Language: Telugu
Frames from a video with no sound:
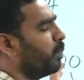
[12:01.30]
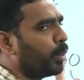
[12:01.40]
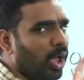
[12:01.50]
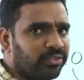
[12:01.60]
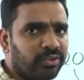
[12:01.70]

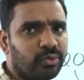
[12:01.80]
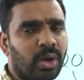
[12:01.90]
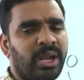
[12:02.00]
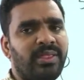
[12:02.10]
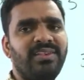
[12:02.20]
ప్రాసెస్
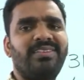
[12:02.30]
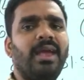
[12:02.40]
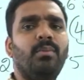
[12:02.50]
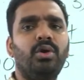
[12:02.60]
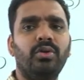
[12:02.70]
అనేది
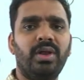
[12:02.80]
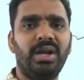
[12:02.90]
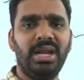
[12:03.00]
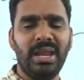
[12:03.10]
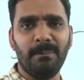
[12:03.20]
సేమ్
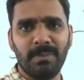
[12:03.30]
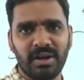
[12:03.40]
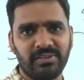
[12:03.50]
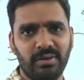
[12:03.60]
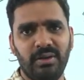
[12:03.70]
ఉంటుందండి
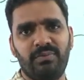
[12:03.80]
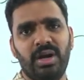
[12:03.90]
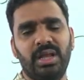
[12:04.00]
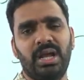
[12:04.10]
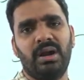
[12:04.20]
నెంబర్స్
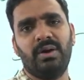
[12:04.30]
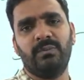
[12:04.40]
డిఫరెంట్గా రావడం